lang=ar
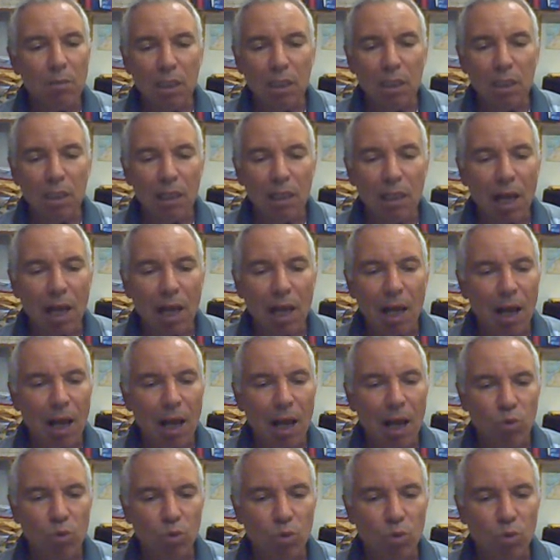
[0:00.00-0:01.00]
مثل
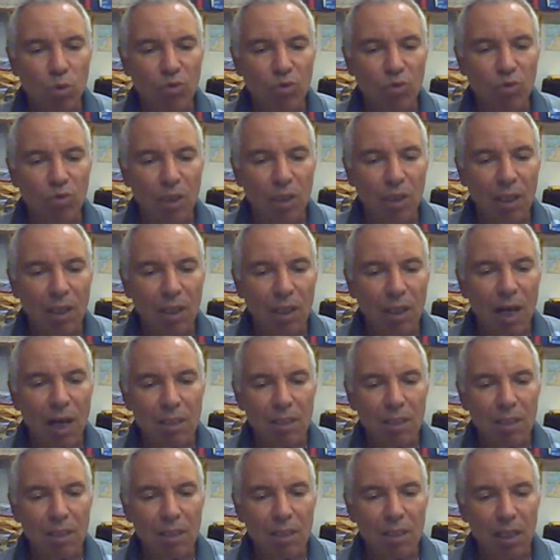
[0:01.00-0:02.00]
الأزوت في
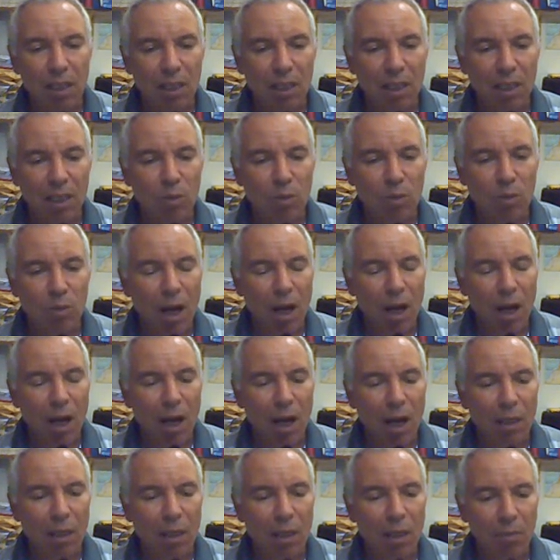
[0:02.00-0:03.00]
السكرين
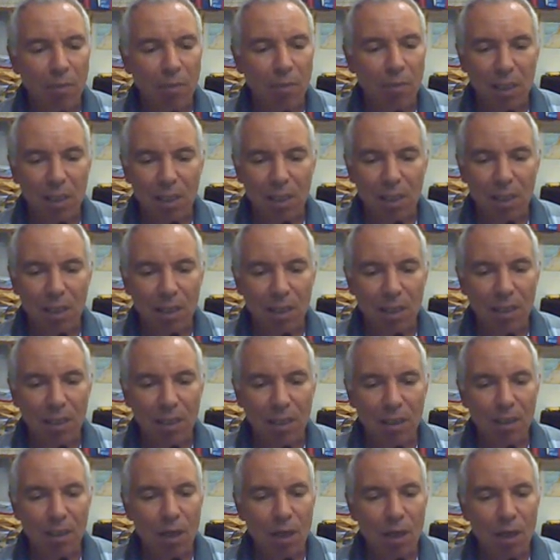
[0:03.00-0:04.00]
والكبريت
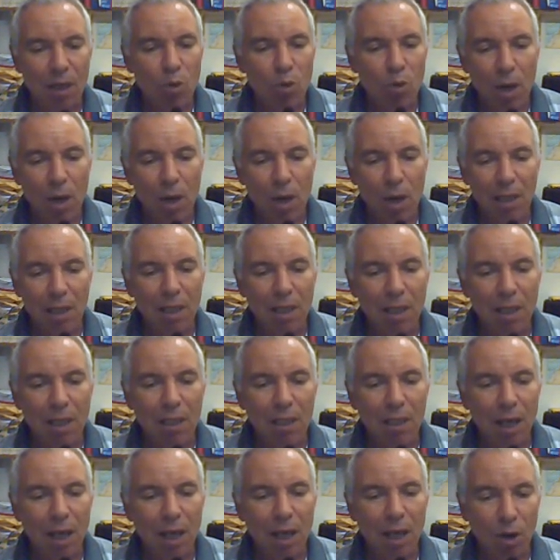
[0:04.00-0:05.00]
كذلك
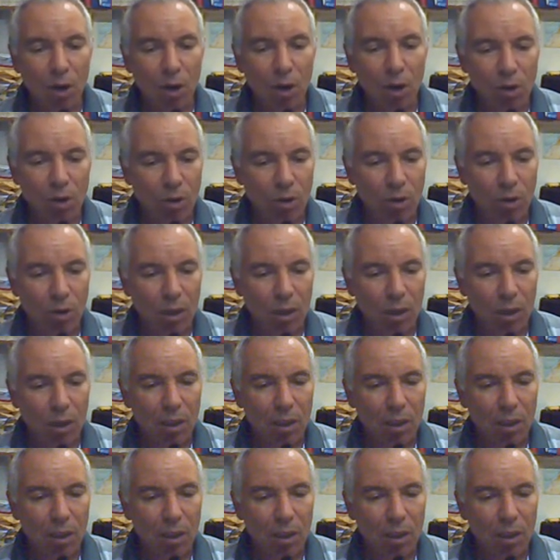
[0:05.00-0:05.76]
وكذلك الكلور